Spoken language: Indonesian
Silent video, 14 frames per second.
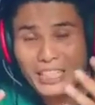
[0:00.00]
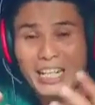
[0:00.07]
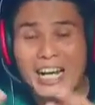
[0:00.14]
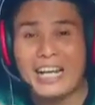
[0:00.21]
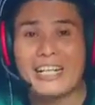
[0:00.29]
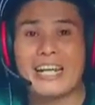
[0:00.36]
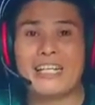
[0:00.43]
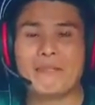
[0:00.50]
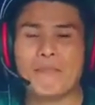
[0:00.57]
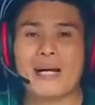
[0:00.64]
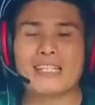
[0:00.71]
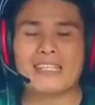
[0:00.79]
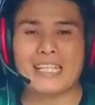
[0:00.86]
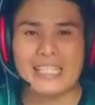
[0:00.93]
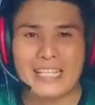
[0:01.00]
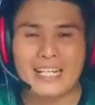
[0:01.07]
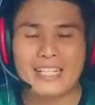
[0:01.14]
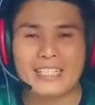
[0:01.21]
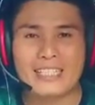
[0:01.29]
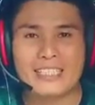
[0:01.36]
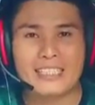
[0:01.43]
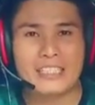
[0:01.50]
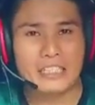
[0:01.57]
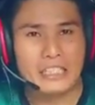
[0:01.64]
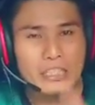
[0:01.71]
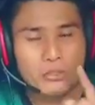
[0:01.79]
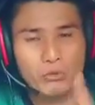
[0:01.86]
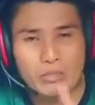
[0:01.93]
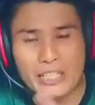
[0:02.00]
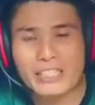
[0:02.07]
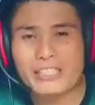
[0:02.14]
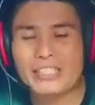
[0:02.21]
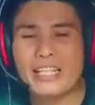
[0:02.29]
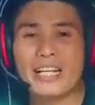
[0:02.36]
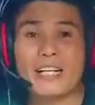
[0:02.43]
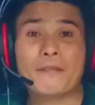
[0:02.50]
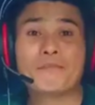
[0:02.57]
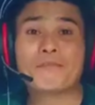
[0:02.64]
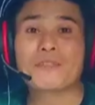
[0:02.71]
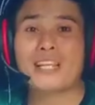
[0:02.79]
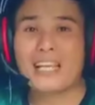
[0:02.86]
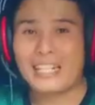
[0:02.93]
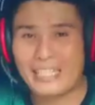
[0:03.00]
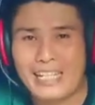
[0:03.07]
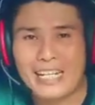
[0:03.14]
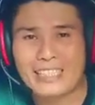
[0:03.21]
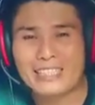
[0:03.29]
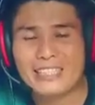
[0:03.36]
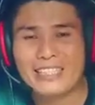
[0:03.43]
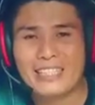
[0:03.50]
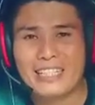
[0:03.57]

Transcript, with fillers: yang ada di matanya itu dia tidak lihat.